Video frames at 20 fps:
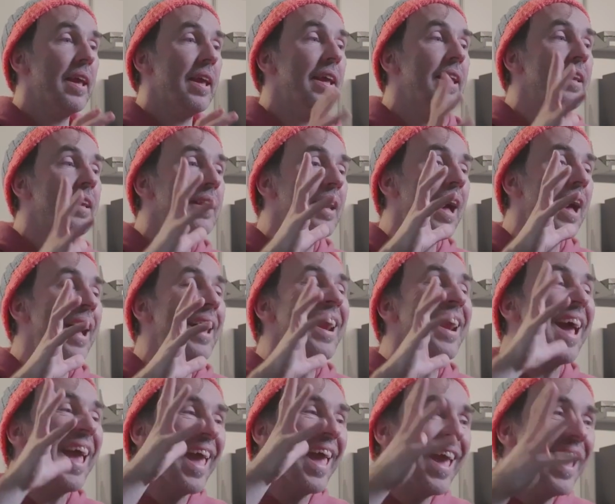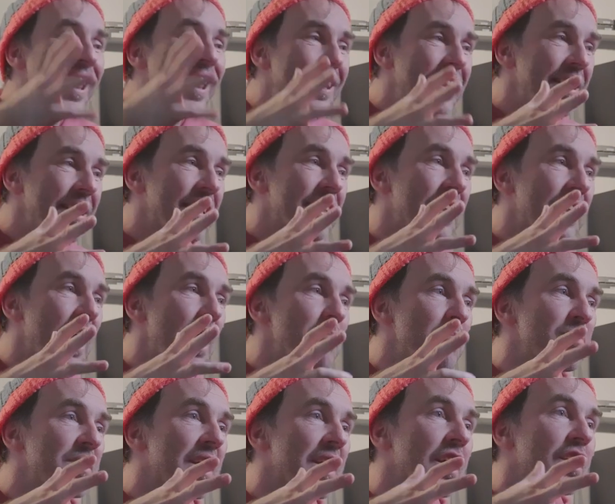in einer ähnlichen
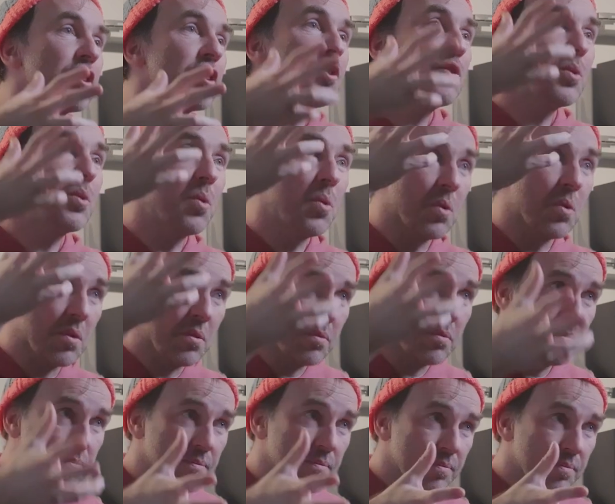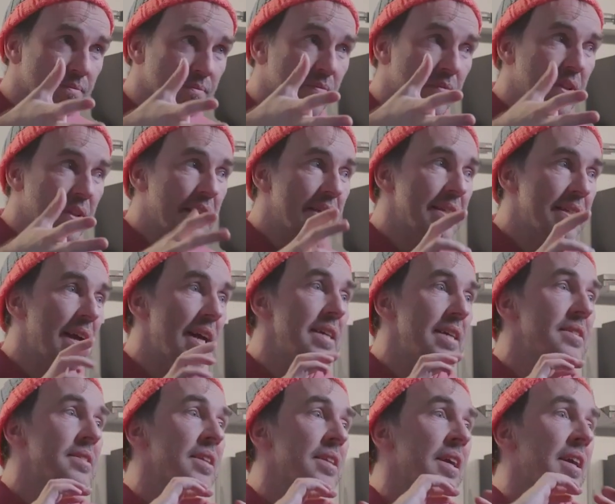Abstraktion. Das
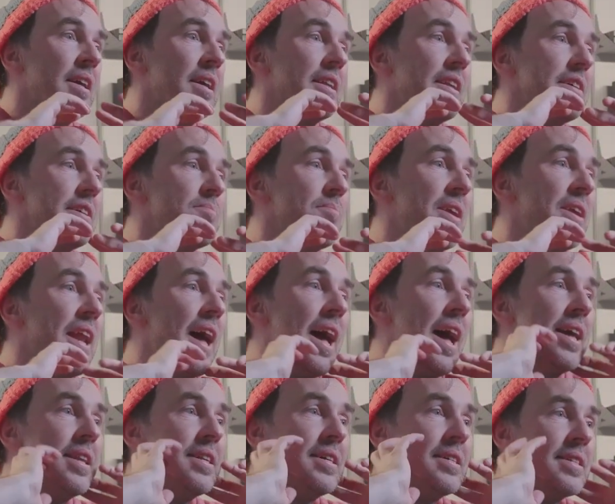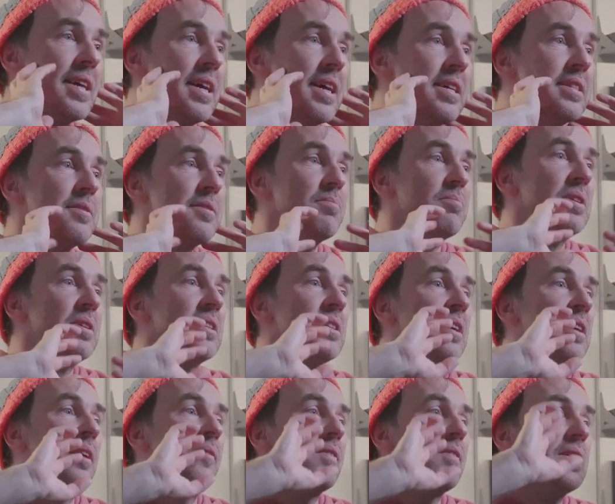heißt, dass man einerseits mit
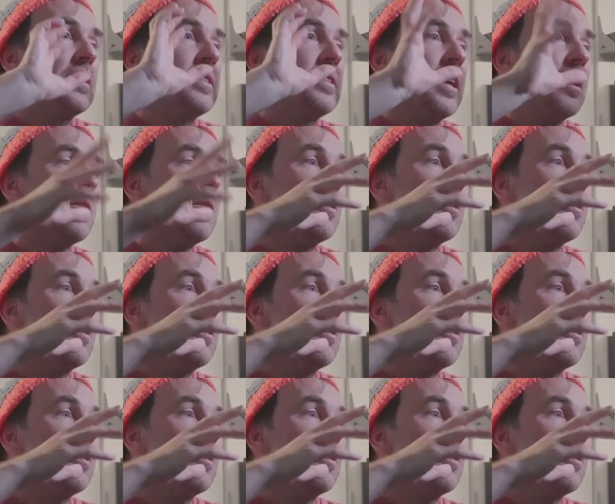sehr